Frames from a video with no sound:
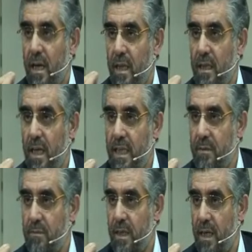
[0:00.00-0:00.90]
Allah'ın
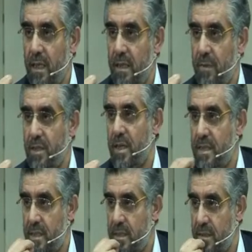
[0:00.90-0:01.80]
imtihanını
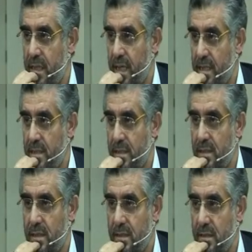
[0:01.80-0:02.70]
mecaz sayarsınız.